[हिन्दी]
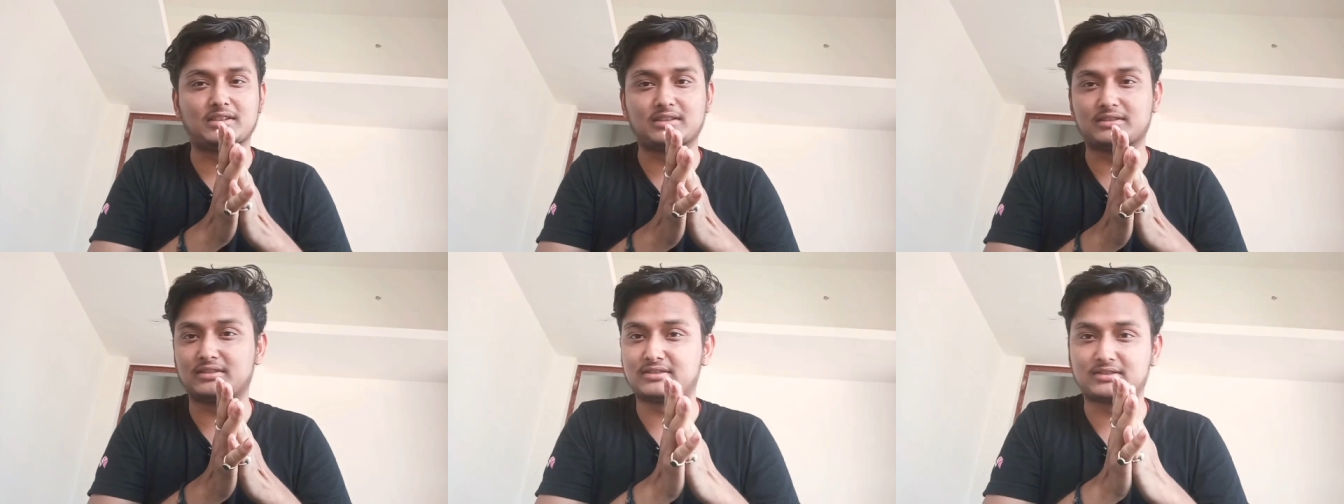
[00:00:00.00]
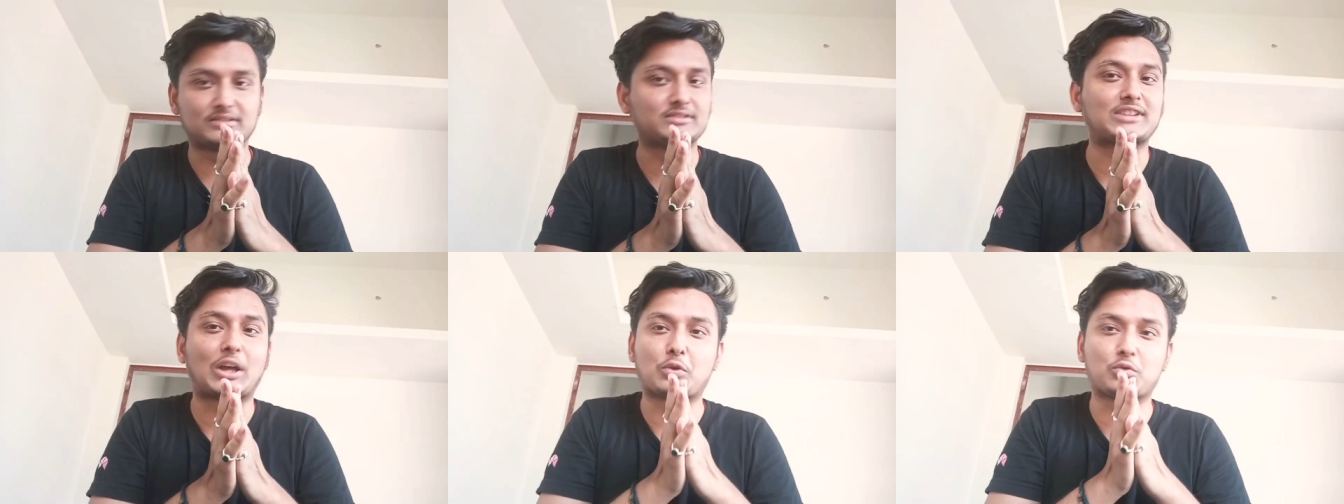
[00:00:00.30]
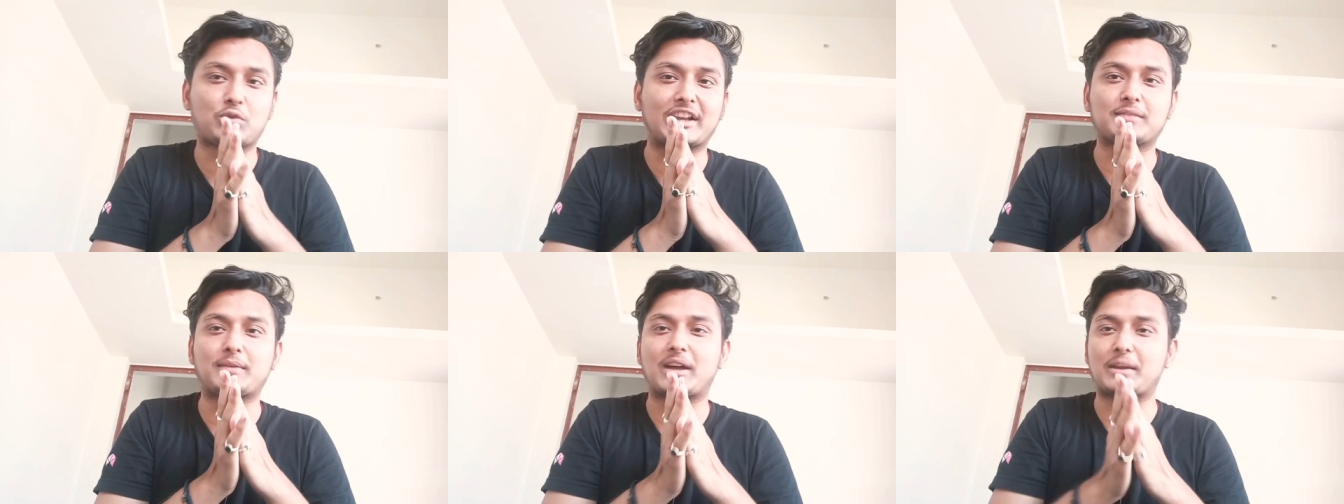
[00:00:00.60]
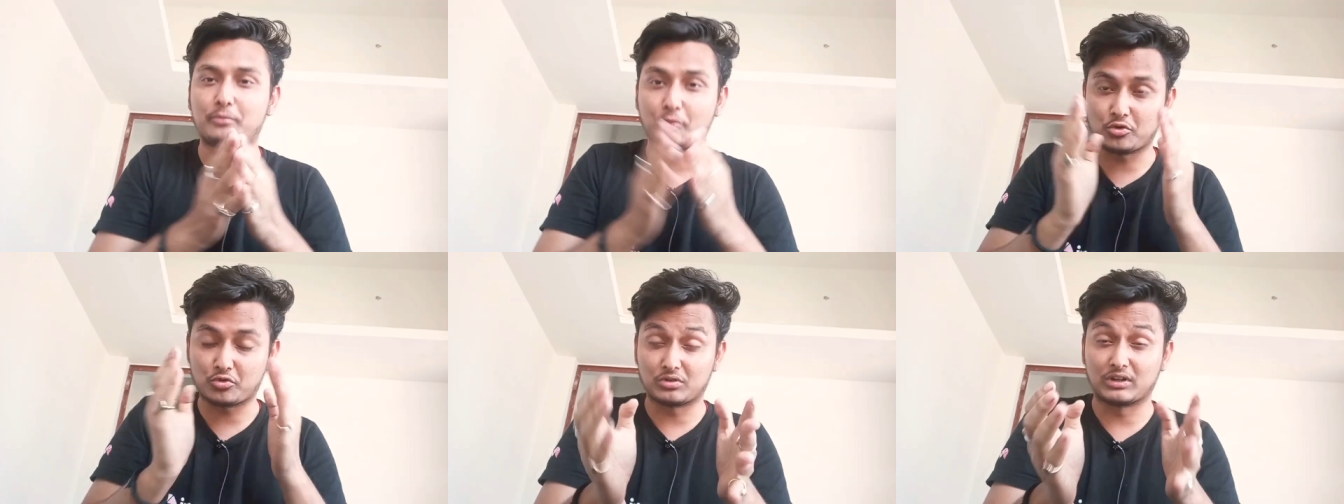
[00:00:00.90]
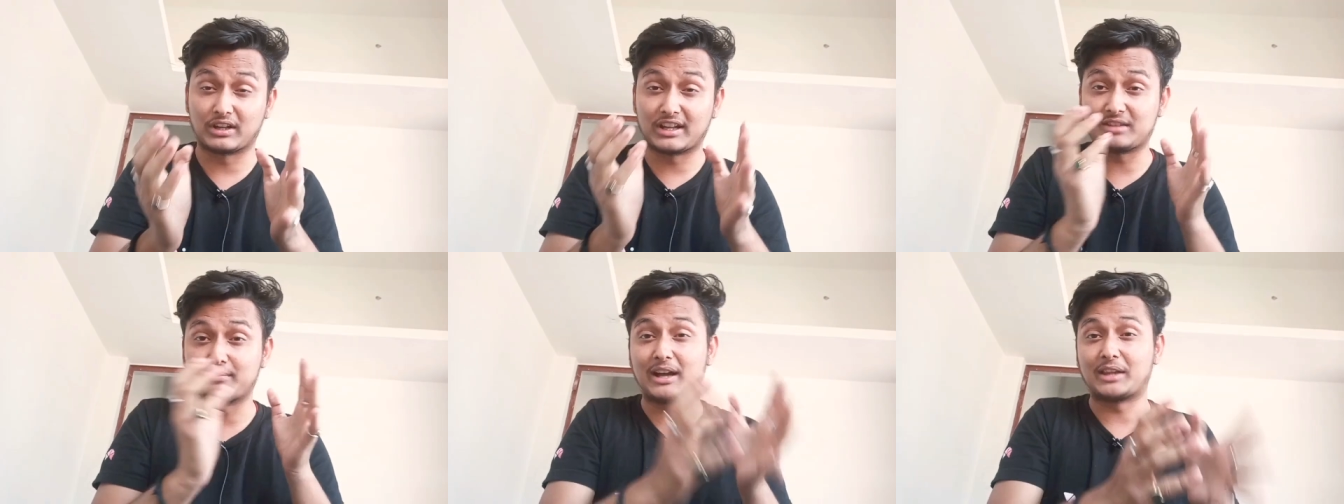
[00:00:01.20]
शाहरुख खान के बारे में कुछ कुछ
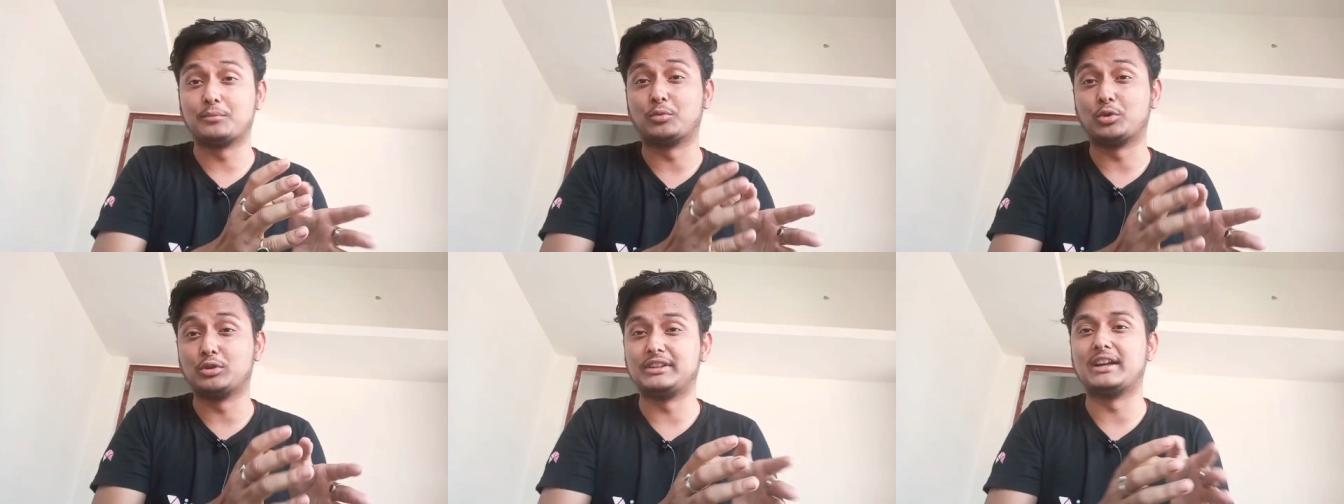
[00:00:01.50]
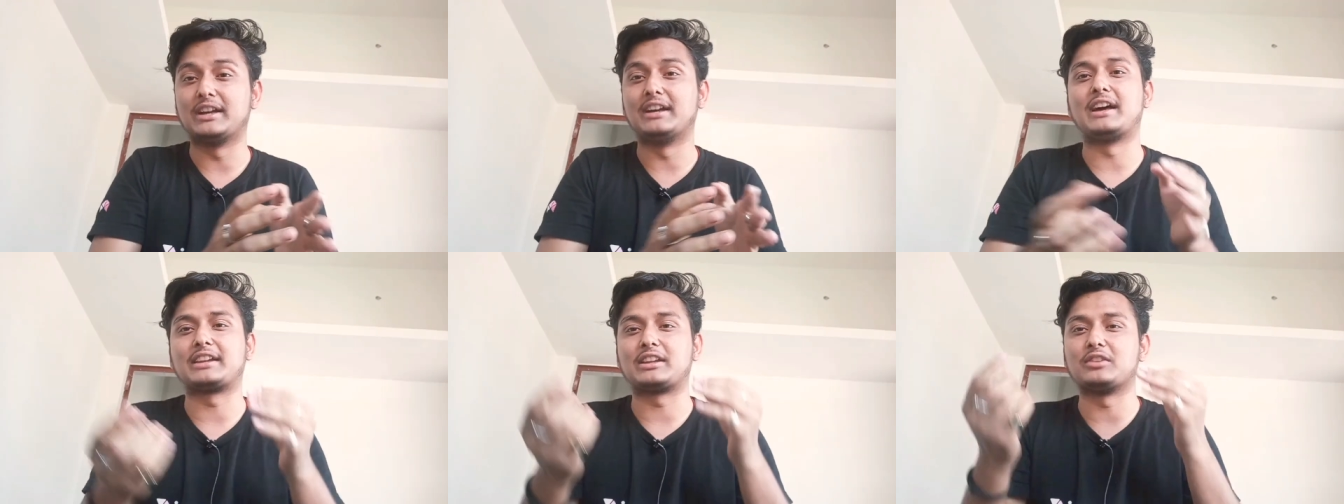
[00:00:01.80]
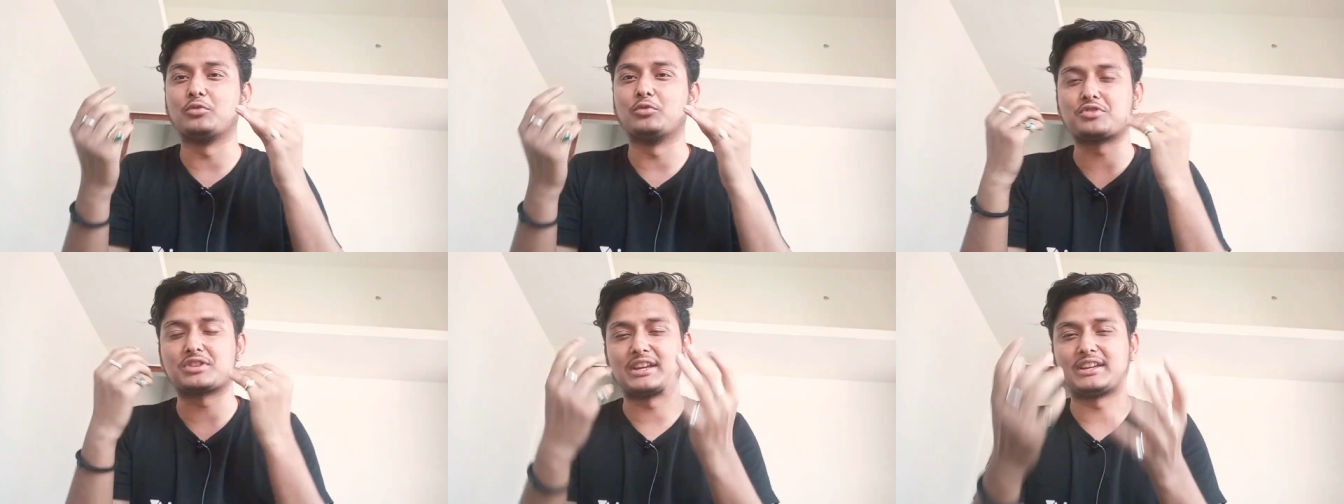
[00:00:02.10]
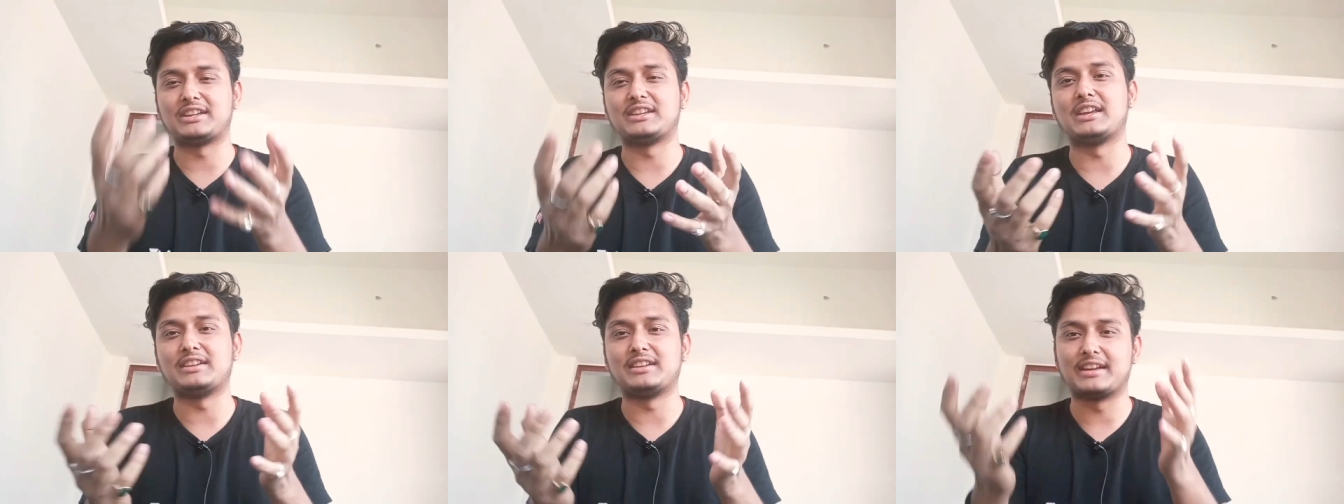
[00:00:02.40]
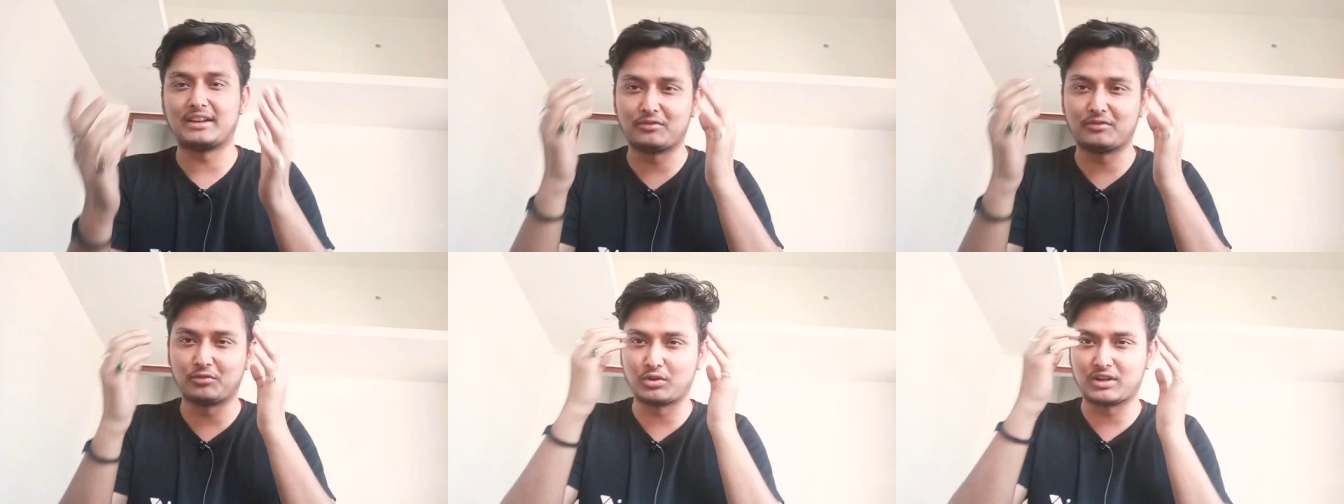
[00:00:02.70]
गलत बात बोल दिया यार कि वो सही नहीं
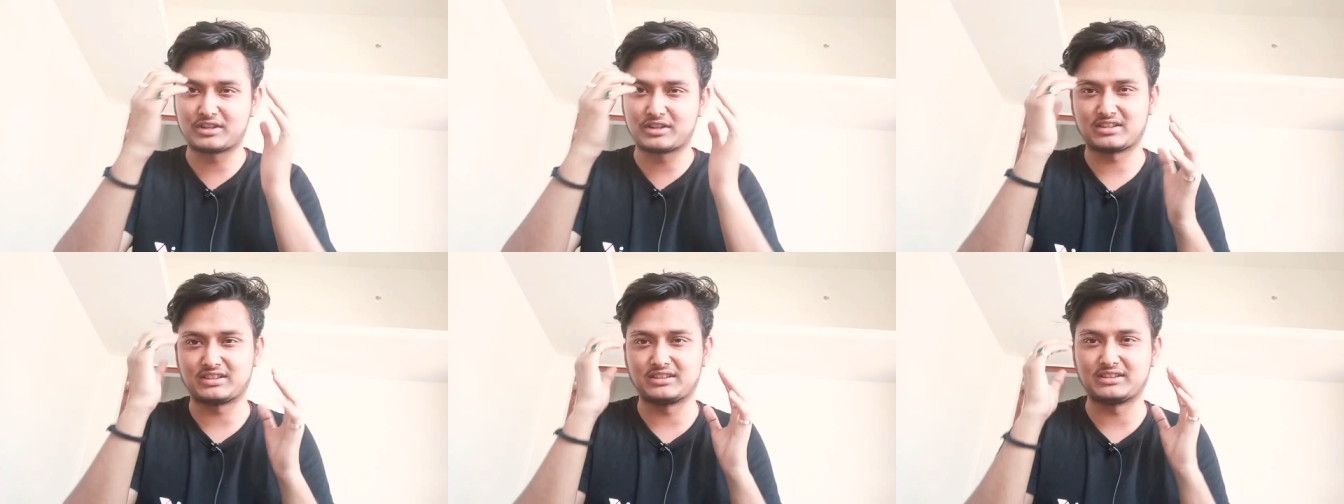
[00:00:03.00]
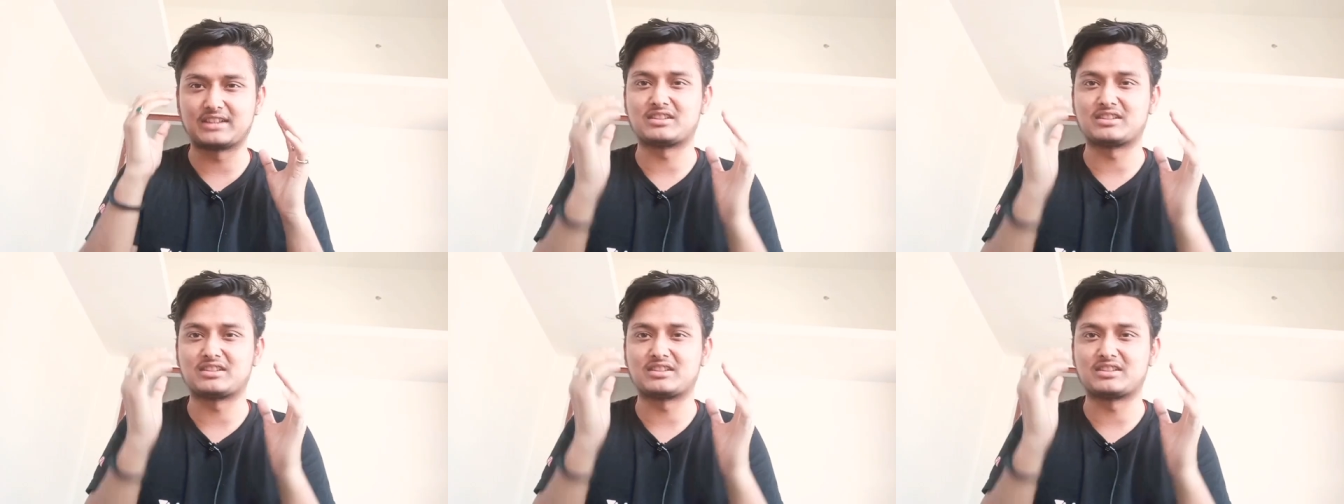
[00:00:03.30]
है वो अच्छी